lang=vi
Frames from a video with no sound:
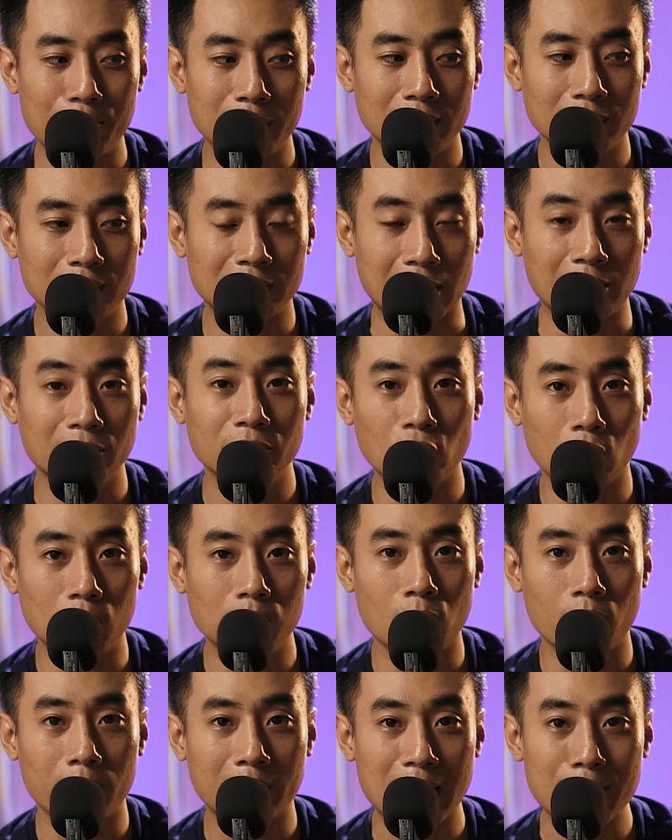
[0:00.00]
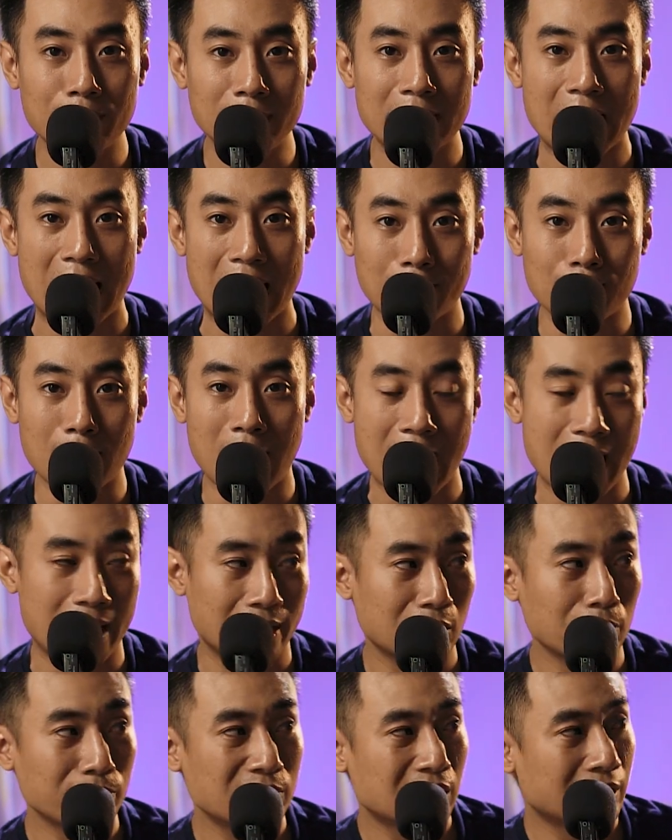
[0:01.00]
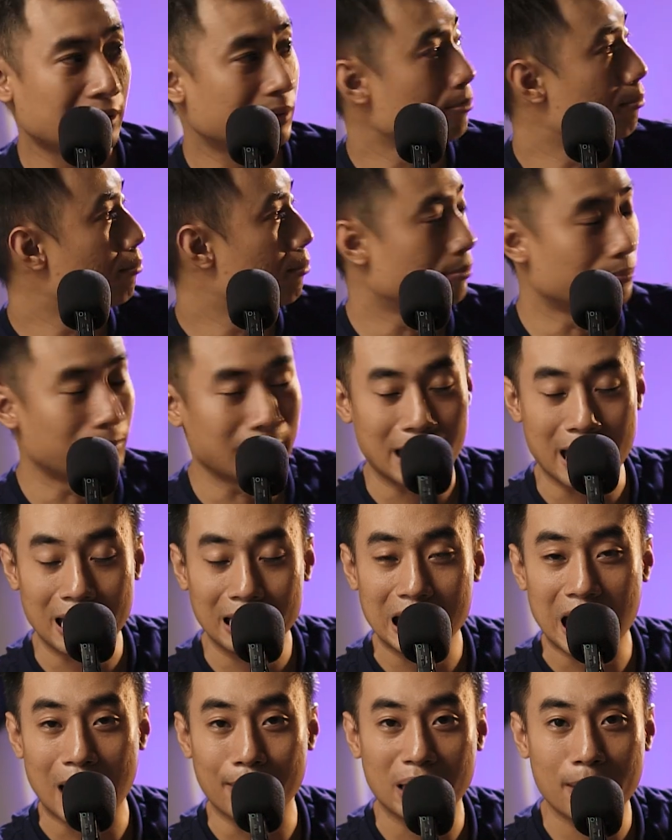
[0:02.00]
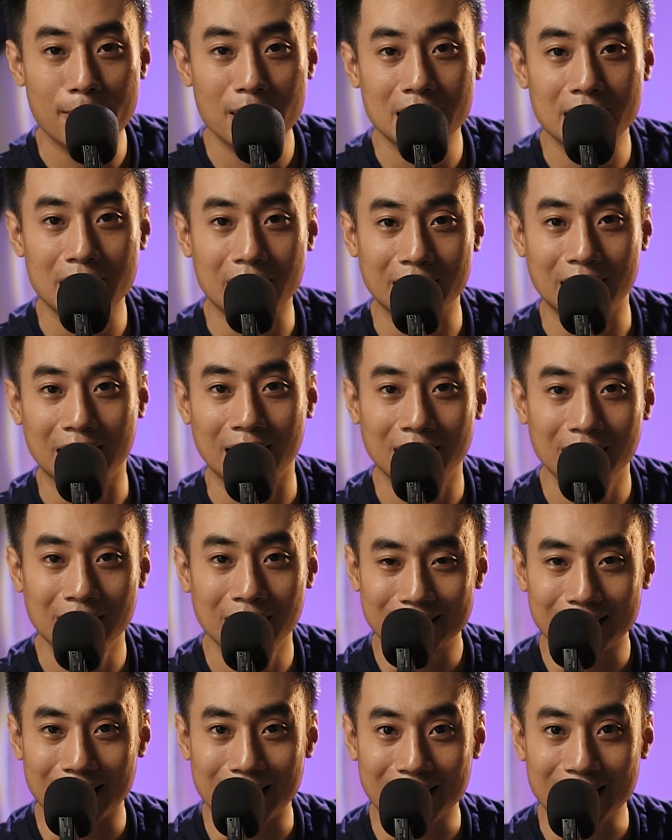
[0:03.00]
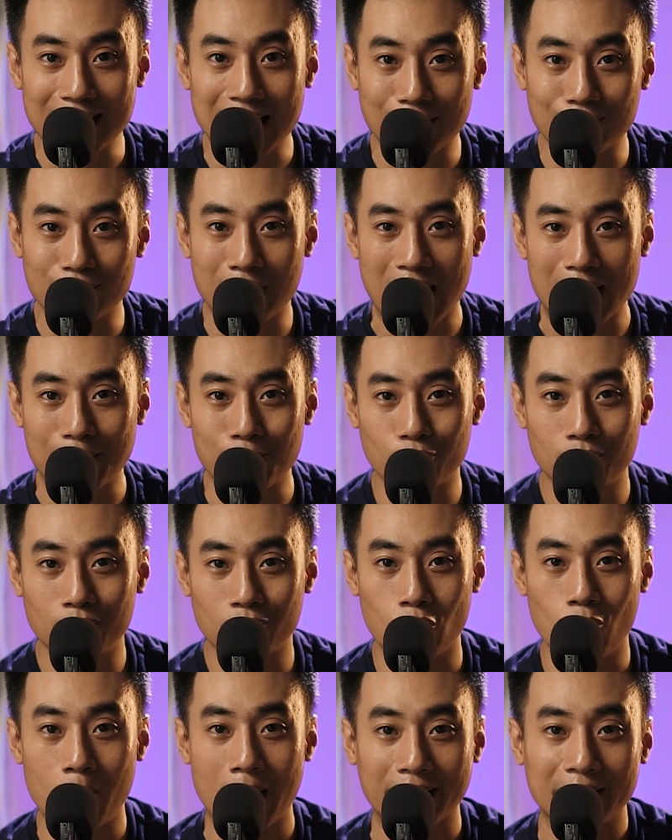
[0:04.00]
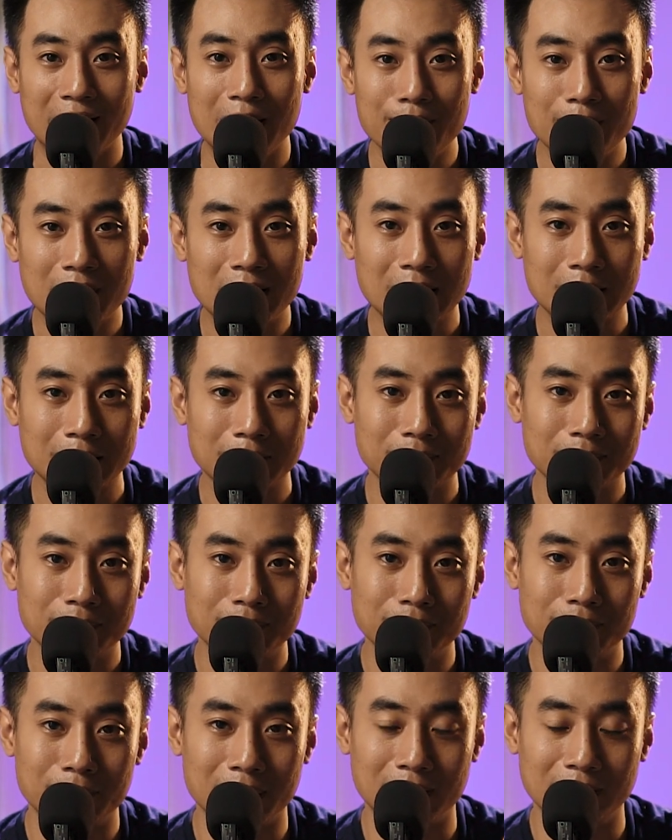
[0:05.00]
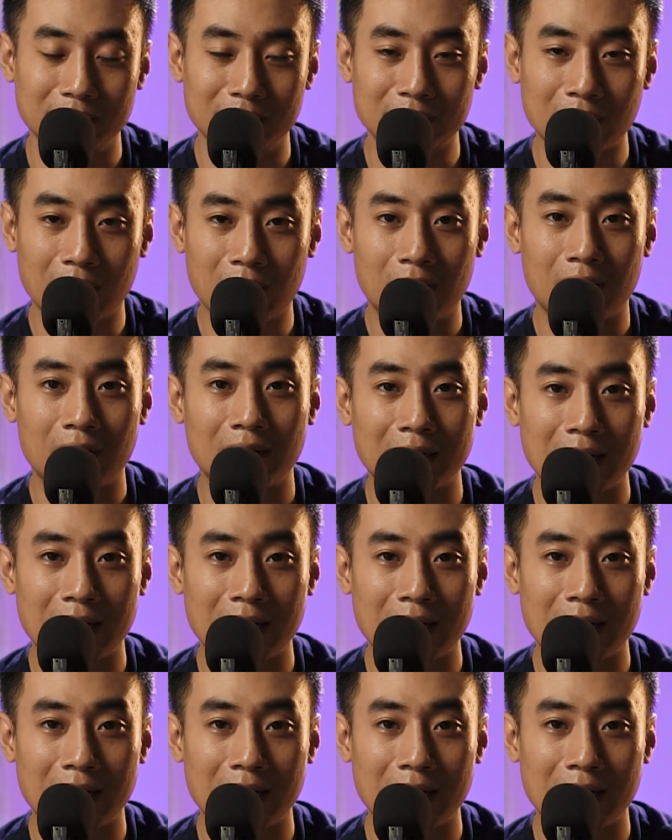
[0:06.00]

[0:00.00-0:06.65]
mình tận dụng một cái đèn bàn giống như mình đang làm ngay bây giờ nè thì cái đèn bàn của bạn nhiếm á mình cho